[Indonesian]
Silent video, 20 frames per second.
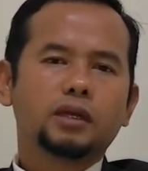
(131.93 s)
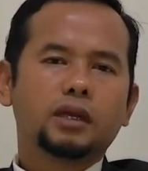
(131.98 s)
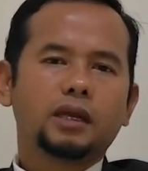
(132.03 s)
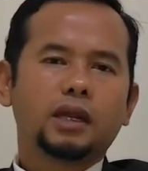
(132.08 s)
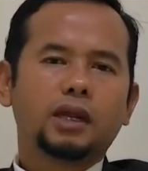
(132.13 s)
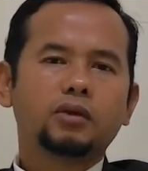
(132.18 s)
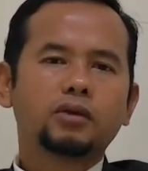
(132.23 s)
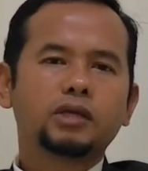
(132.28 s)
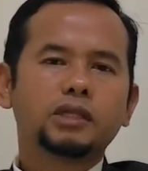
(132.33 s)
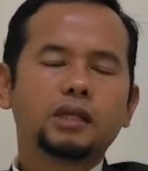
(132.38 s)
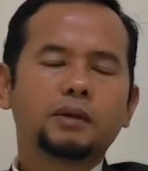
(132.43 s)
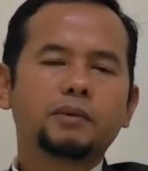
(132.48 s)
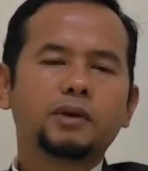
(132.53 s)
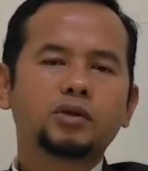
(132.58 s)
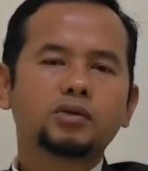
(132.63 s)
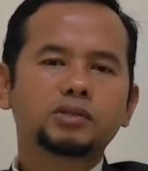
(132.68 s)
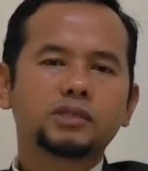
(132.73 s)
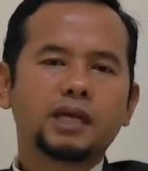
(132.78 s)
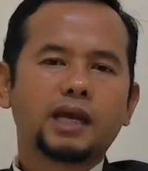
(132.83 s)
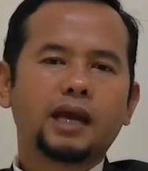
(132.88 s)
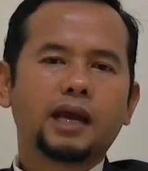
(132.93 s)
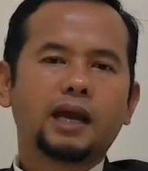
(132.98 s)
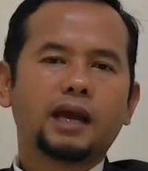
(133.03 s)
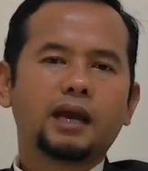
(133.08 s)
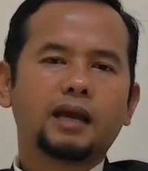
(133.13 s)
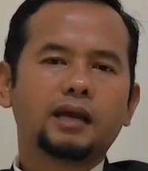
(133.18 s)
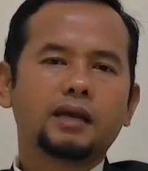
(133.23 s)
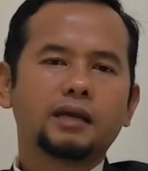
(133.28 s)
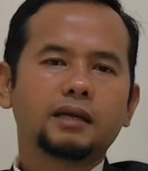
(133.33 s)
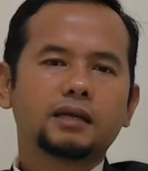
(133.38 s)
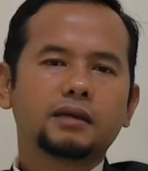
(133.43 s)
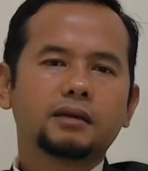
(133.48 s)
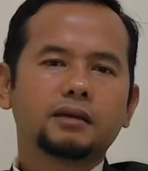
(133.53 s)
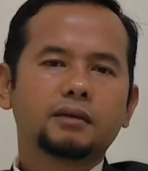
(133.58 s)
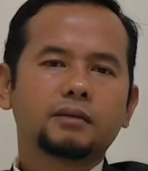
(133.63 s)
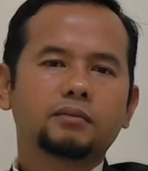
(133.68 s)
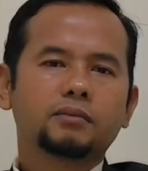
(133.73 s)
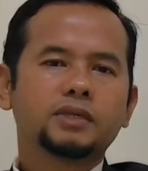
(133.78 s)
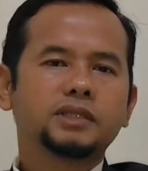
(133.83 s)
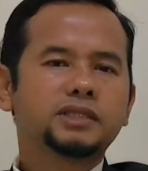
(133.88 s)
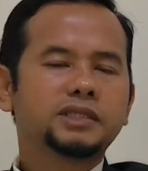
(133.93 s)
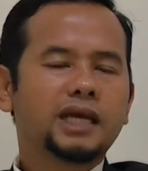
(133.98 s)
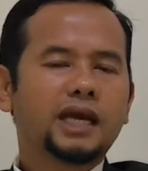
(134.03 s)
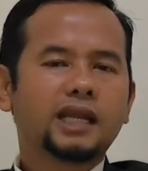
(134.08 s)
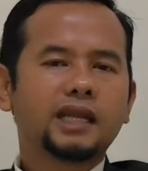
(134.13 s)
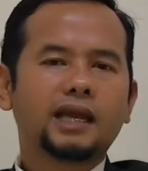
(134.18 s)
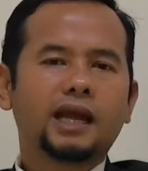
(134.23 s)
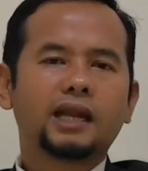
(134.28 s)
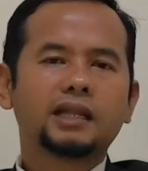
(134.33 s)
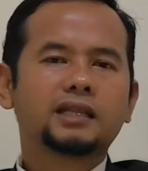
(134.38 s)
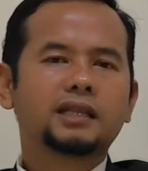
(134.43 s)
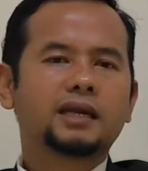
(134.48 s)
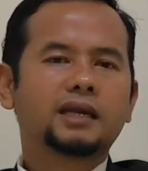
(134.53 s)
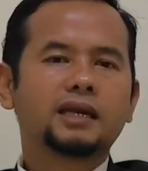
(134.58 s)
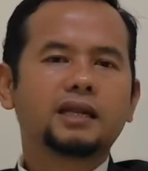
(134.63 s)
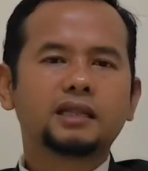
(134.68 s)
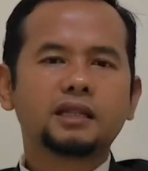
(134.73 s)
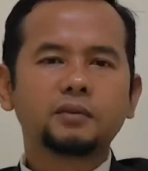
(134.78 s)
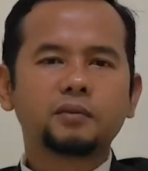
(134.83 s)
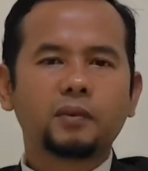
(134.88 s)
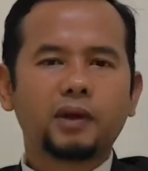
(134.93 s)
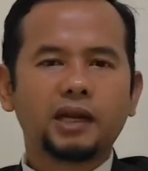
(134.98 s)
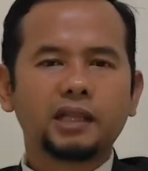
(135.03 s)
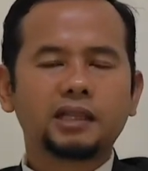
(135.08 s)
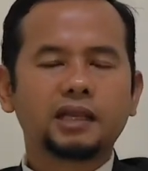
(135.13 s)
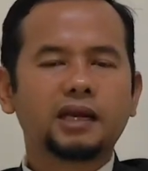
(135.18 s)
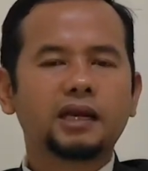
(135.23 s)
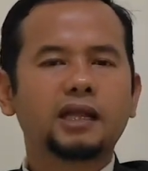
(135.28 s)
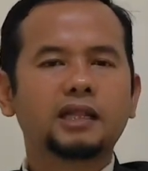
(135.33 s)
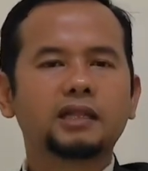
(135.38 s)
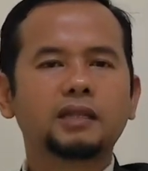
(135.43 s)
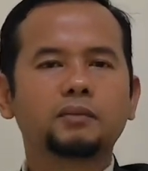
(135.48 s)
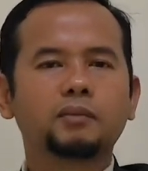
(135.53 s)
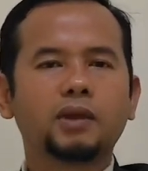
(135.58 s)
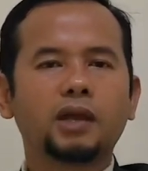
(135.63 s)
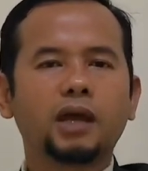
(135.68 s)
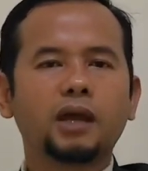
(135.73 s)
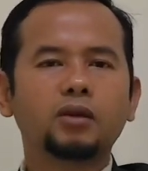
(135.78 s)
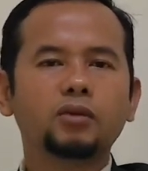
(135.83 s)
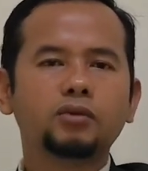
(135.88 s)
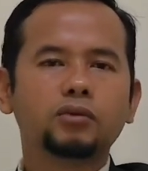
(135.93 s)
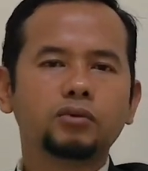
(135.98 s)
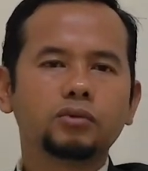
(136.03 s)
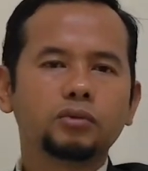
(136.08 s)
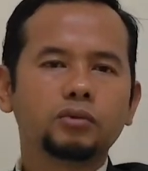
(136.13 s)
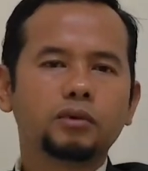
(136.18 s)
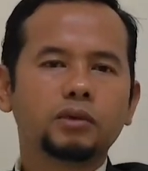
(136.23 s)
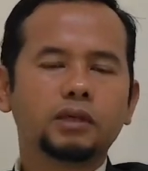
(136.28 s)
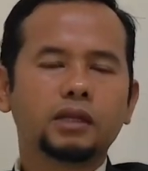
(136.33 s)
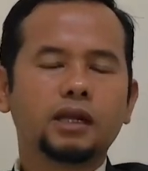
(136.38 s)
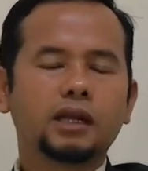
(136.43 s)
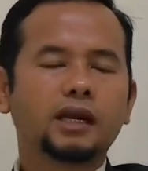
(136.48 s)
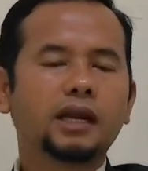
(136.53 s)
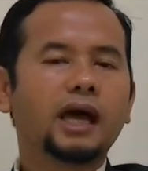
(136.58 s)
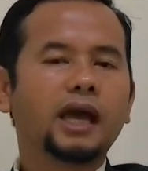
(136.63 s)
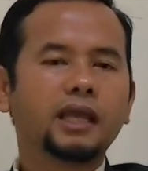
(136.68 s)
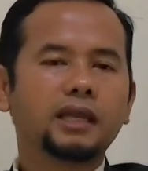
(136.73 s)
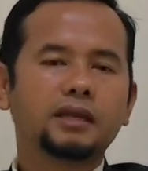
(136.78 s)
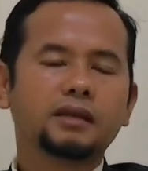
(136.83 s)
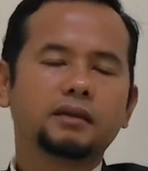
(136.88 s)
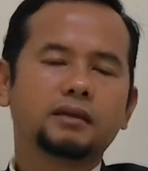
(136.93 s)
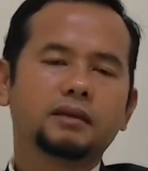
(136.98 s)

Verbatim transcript: lalu kita berusaha mencari alternatif-alternatif lalu yang lain.